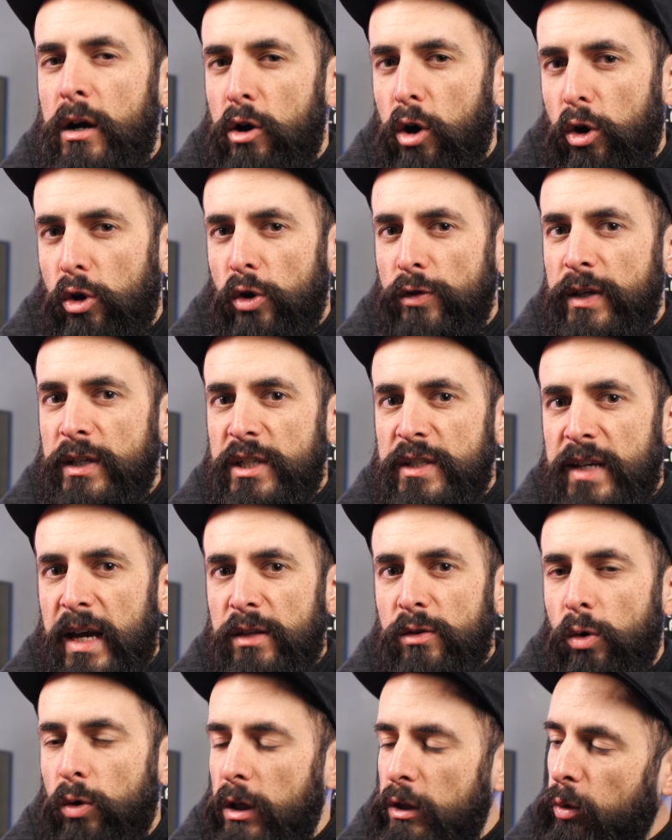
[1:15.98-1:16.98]
Alors côté
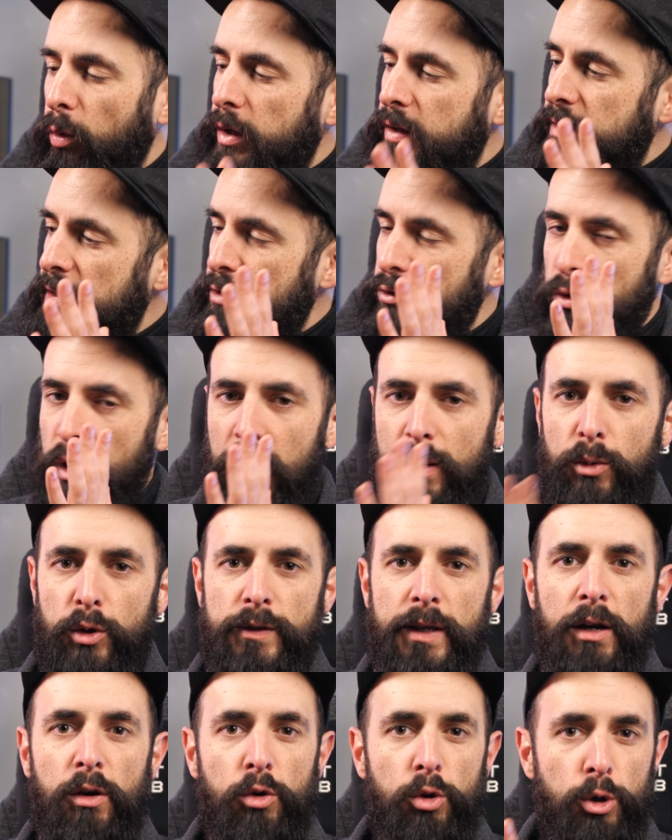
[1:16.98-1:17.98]
design, on est donc ici sur un
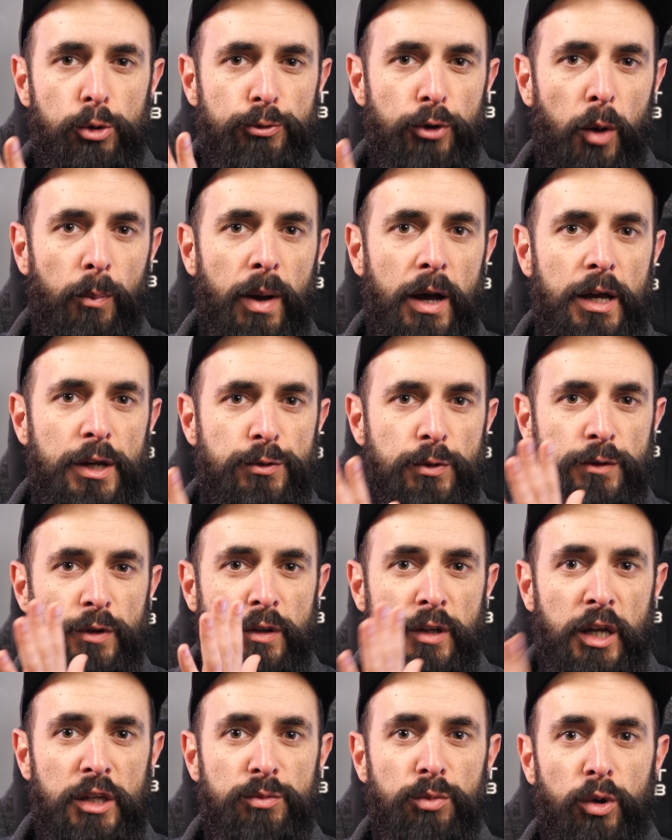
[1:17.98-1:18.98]
modèle au format
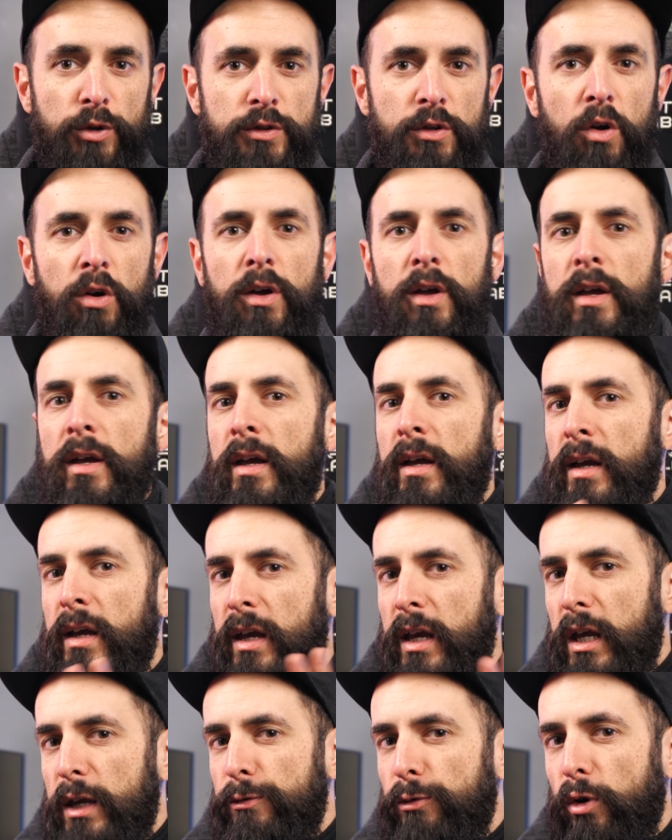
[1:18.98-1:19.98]
75%,
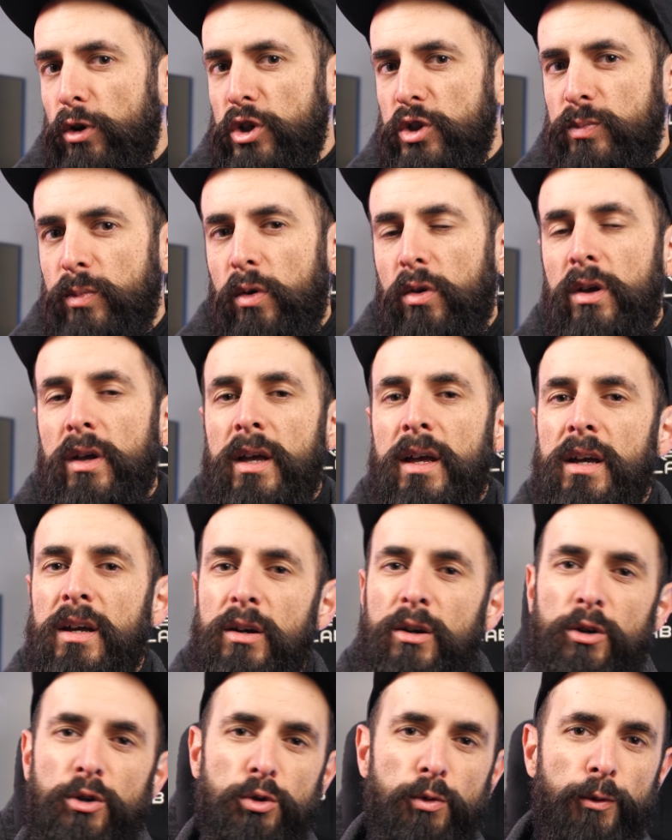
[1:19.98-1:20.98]
et franchement,
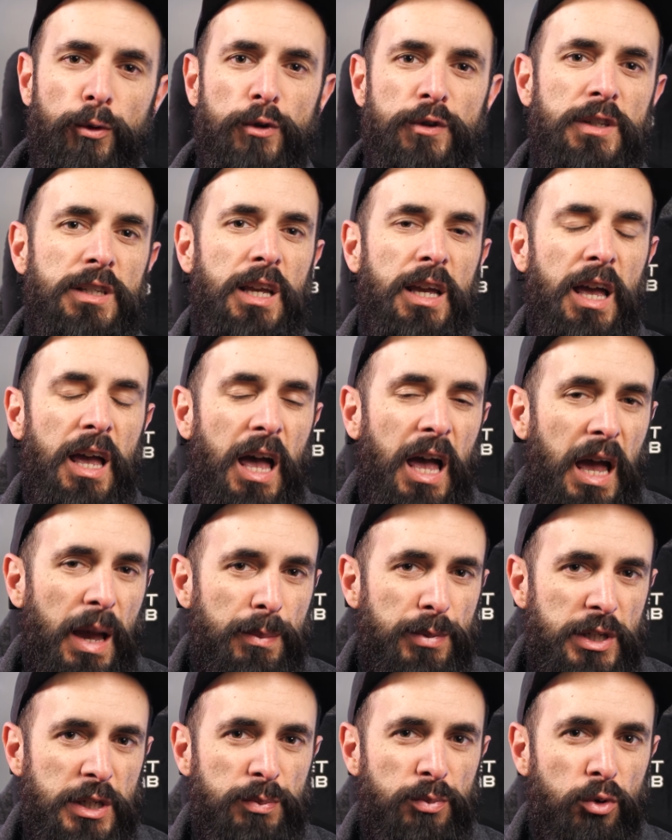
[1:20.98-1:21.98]
euh, je trouve que c'est
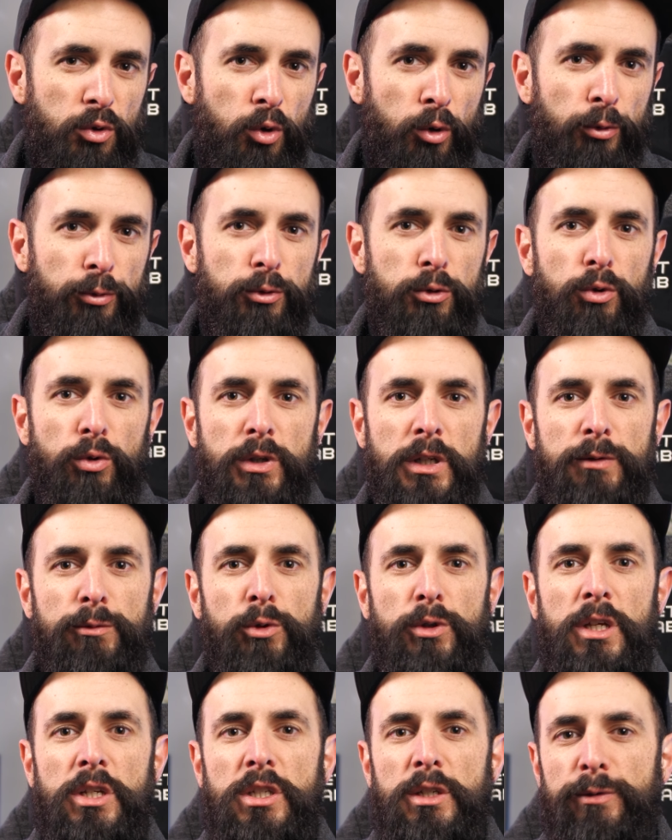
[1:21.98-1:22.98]
un petit peu confus au
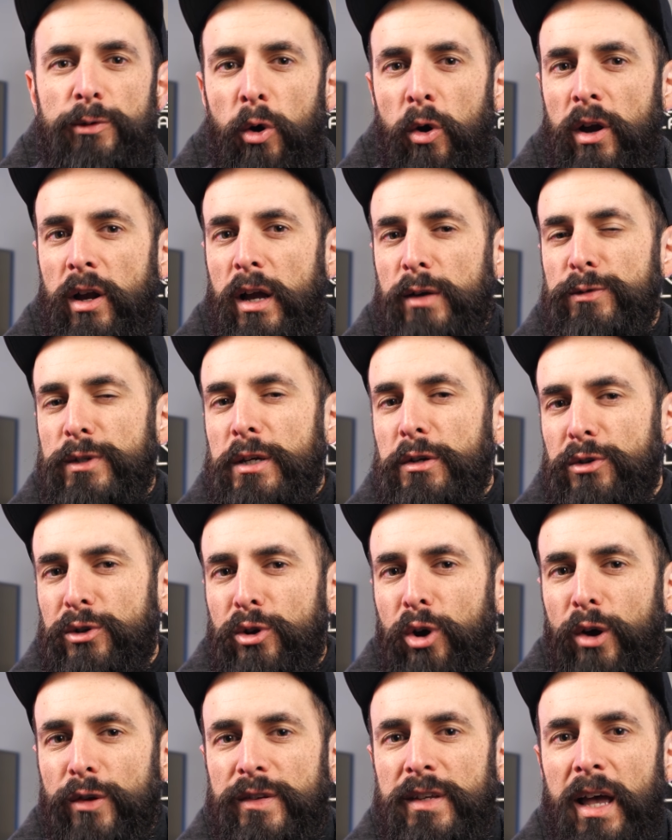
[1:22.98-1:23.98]
niveau des différents claviers
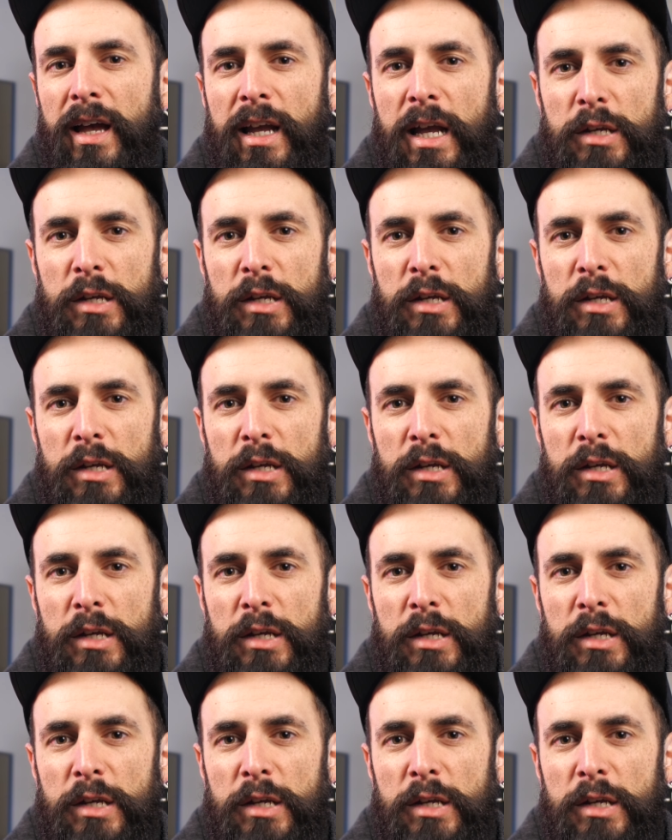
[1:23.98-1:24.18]
Corsair